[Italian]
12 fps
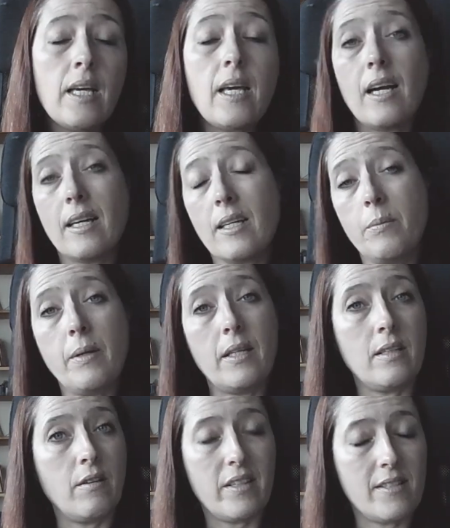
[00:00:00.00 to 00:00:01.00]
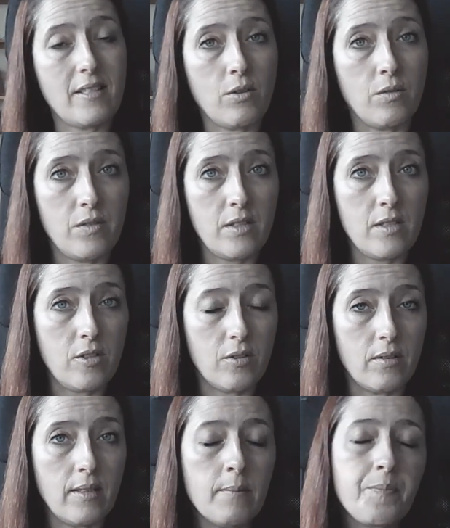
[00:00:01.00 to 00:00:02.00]
e anche pieni di false
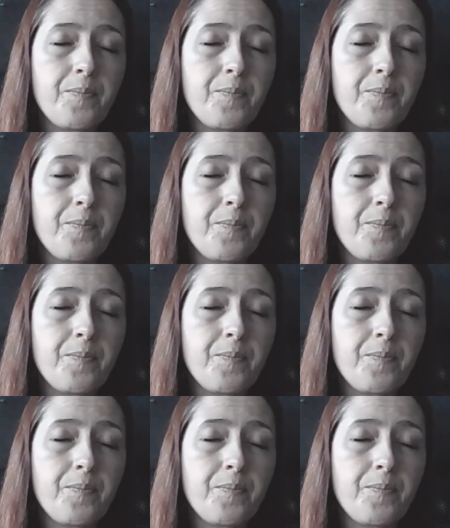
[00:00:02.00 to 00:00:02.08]
convinzioni